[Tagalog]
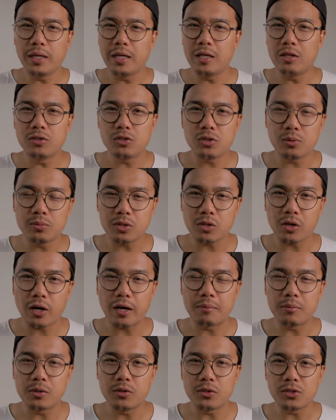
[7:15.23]
million
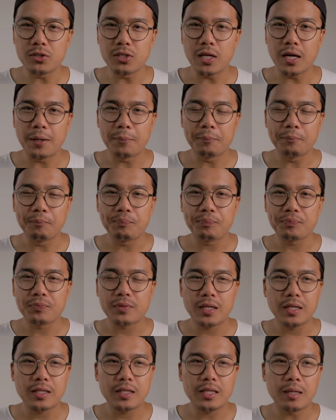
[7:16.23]
subscribers na.
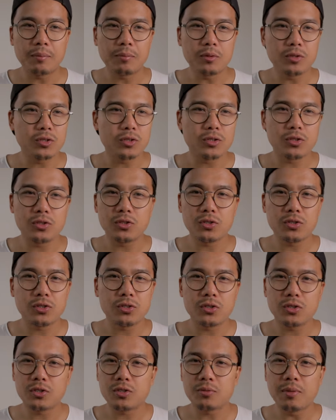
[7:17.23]
Tapos,
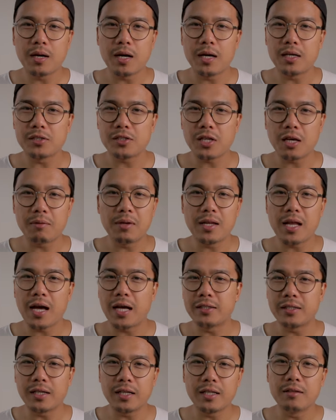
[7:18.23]
mga 700 uh,
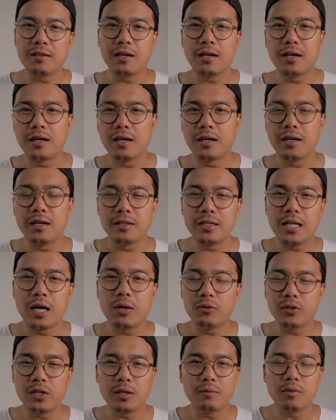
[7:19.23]
ah,
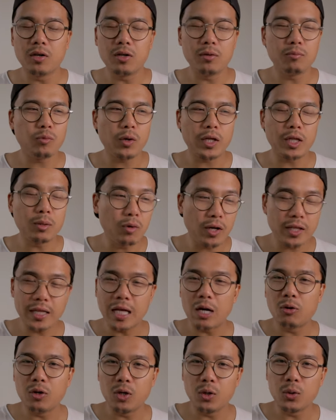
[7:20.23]
download. Pwede mong
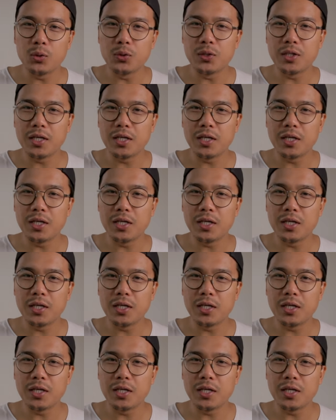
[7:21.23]
i-download.